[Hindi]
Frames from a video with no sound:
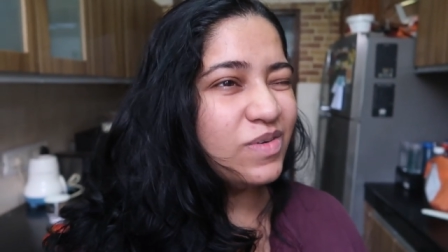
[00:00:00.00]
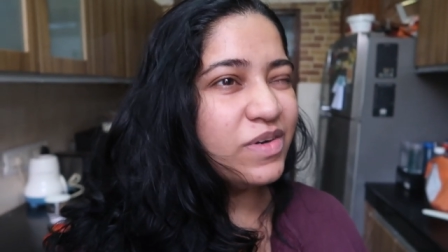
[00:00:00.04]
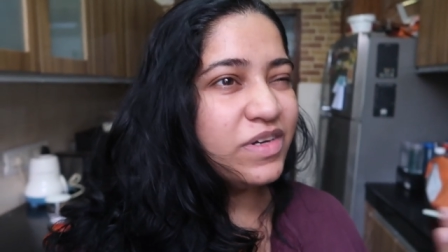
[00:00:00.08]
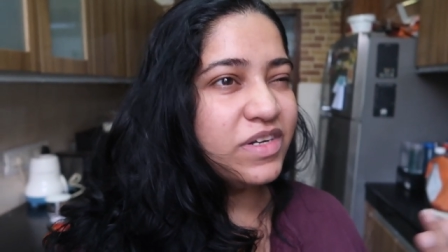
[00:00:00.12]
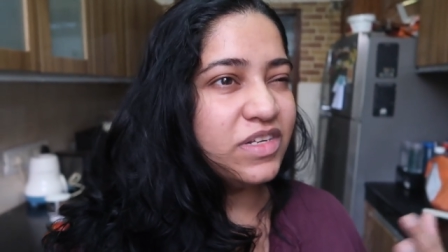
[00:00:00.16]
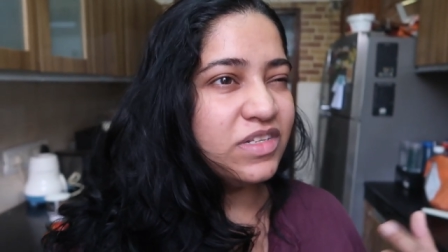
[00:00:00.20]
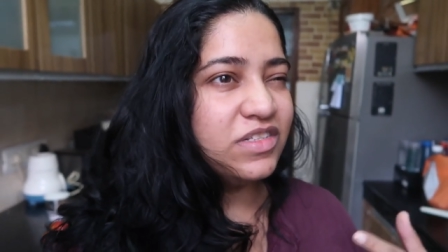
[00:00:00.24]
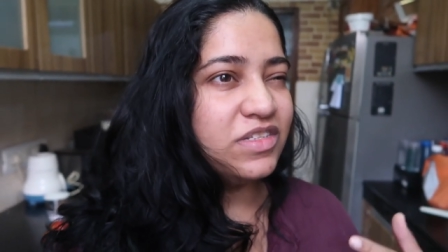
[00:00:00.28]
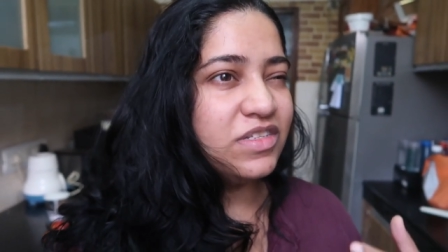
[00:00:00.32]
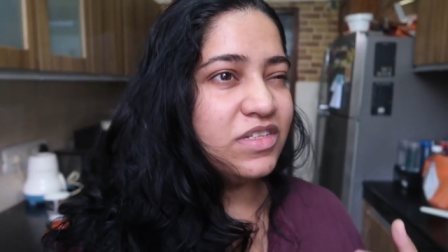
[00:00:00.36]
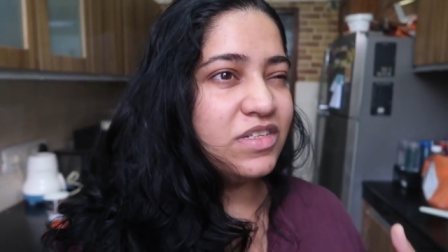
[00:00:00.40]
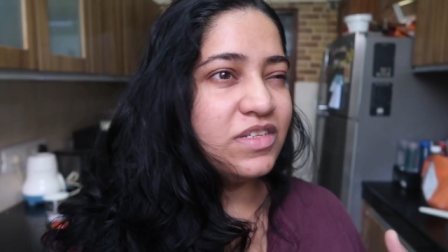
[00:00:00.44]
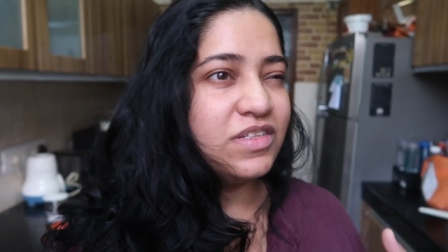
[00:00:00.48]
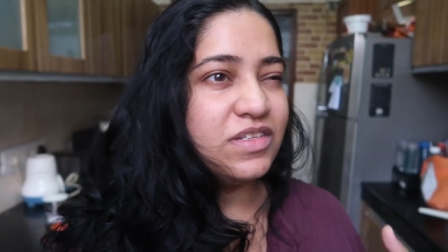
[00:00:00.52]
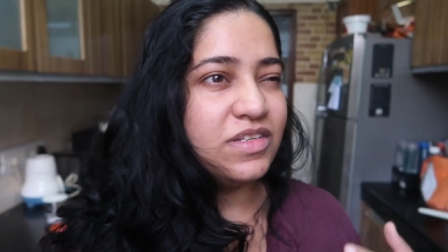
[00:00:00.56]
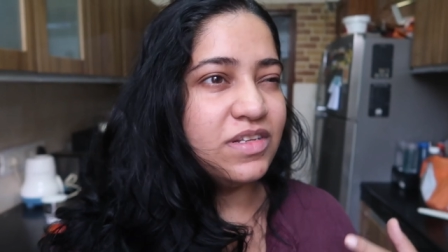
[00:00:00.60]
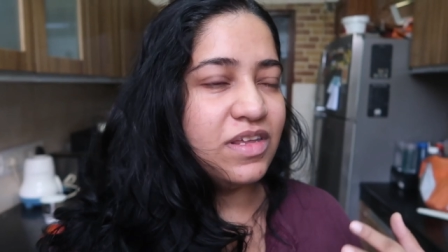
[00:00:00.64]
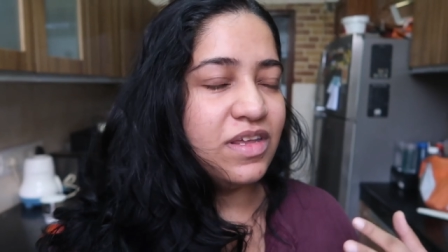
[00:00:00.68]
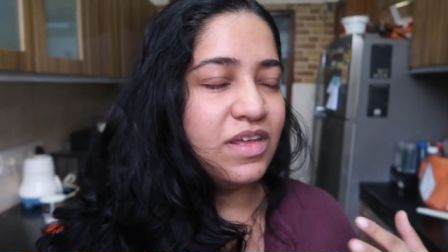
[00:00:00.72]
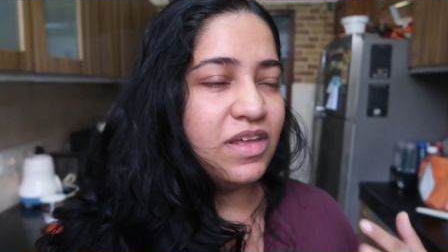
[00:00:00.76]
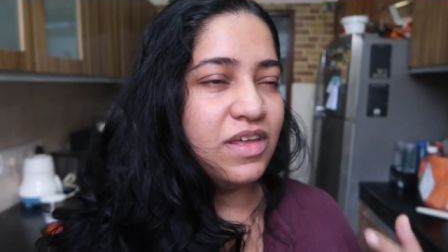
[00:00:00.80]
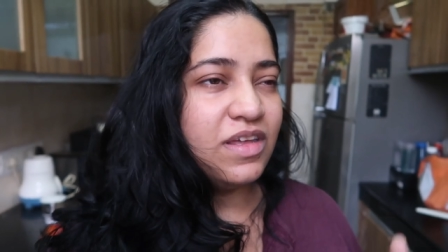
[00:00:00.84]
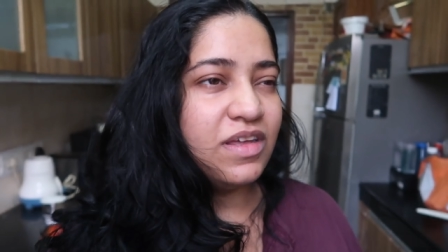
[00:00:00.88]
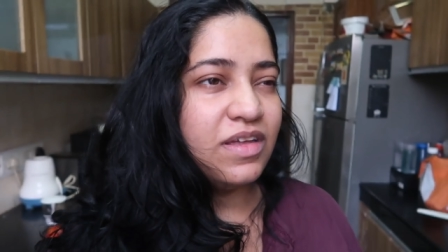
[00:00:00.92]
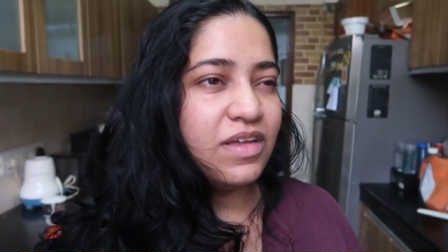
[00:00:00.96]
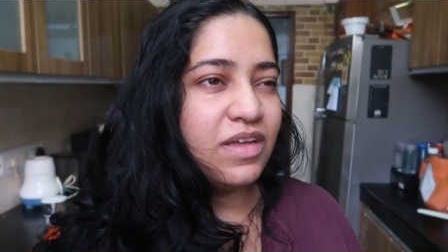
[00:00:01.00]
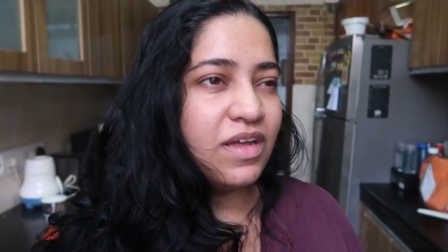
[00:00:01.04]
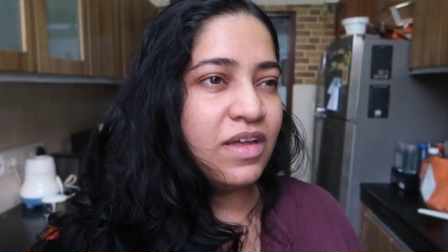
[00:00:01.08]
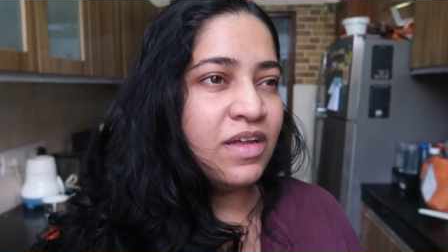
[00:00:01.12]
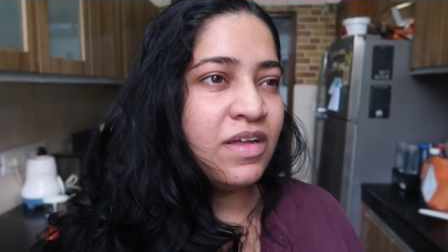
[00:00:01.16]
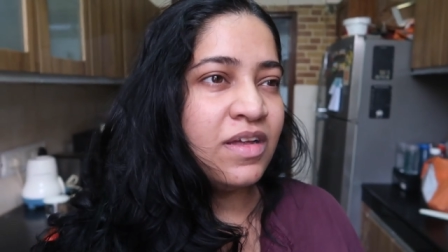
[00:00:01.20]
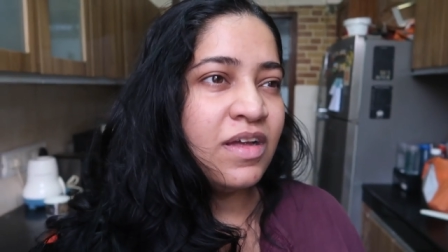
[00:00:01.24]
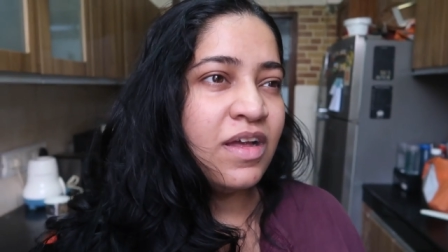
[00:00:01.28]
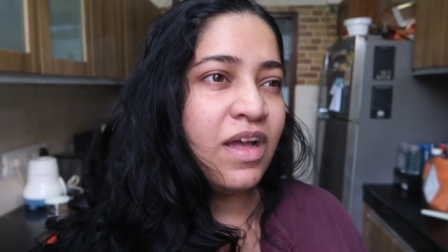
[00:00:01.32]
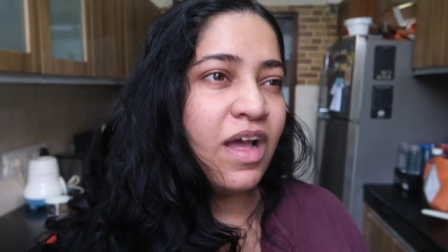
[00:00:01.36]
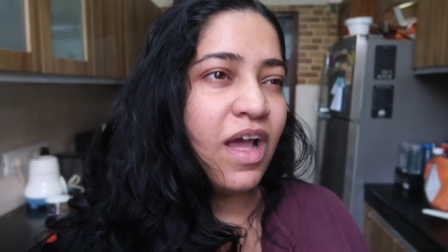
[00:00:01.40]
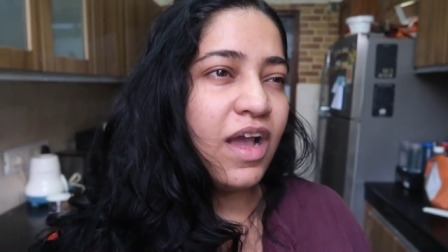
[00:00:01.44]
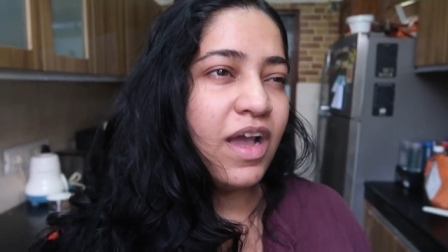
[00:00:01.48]
गुड इट्स जस्ट कि
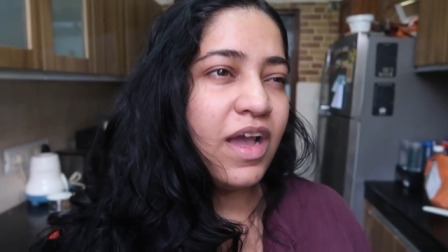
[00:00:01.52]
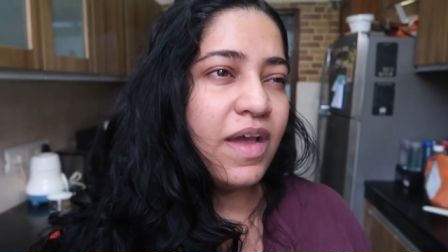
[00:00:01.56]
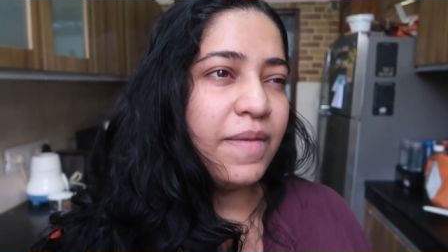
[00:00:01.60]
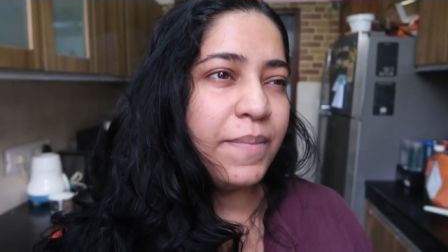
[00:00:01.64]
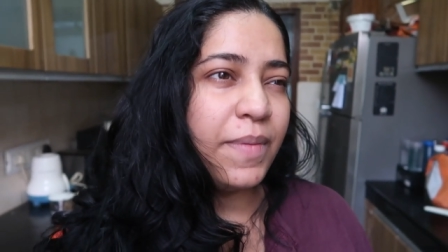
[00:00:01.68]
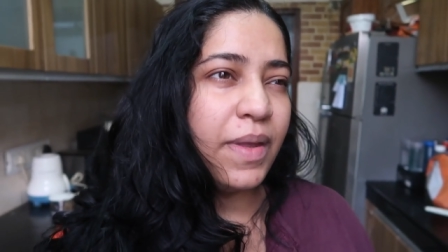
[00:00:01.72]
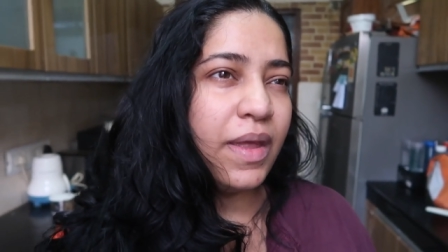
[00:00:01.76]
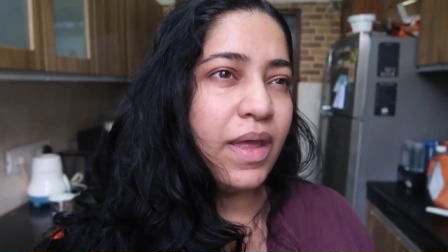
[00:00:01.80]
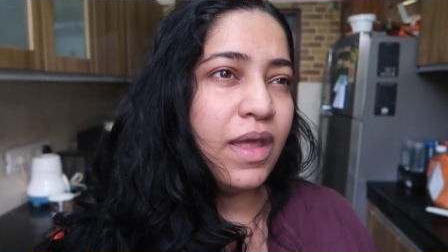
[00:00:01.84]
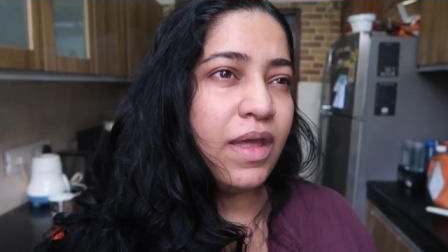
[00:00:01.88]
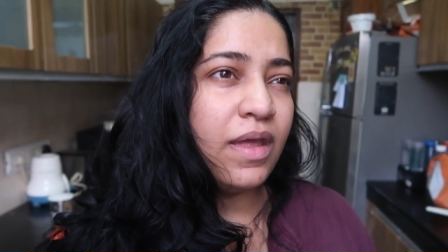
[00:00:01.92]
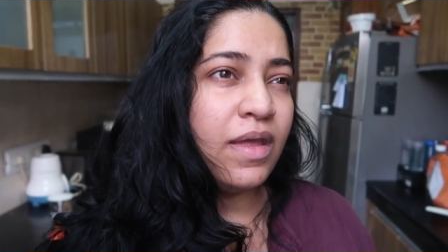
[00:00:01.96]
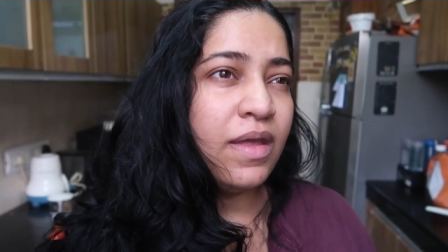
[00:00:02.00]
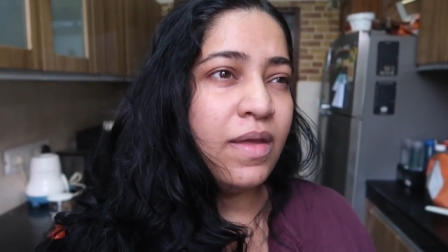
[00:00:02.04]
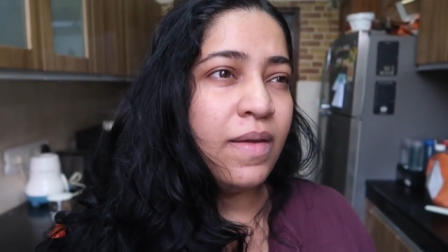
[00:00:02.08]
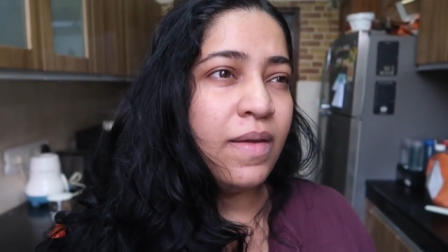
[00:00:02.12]
अगर मैं